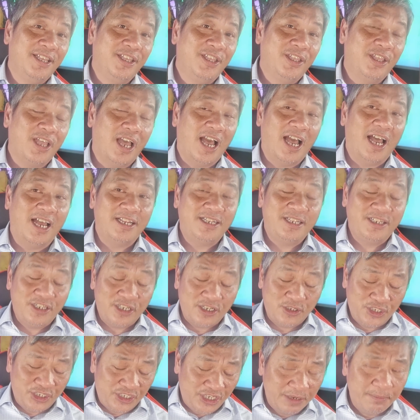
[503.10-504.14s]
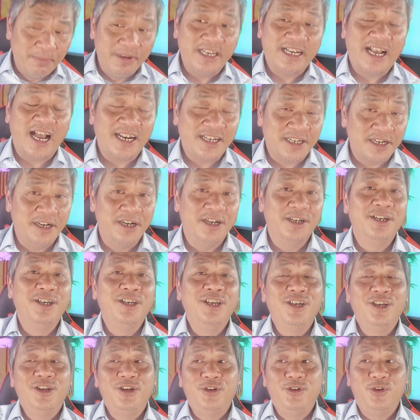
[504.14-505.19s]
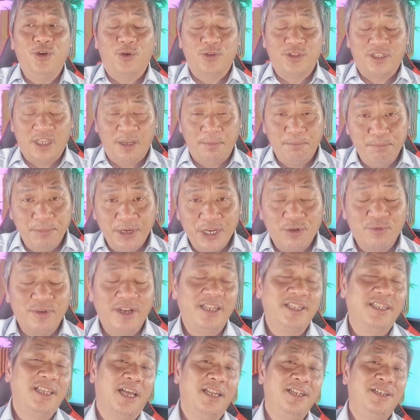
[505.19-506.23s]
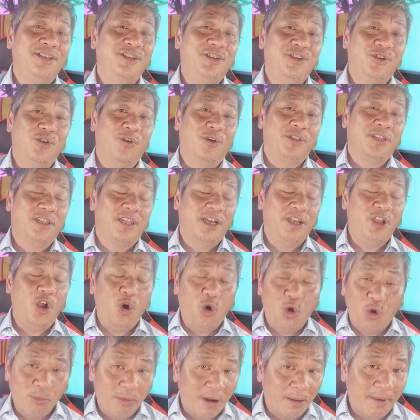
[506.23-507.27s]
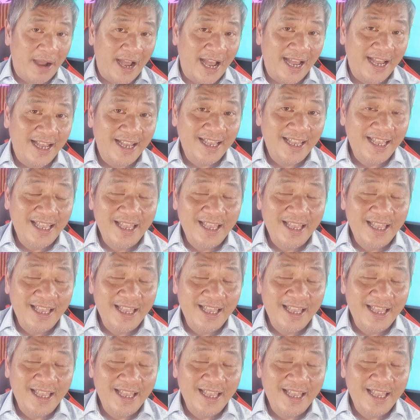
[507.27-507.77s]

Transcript: à, Jimmy Carter, rồi tới Bill Clinton, rồi tới Obama,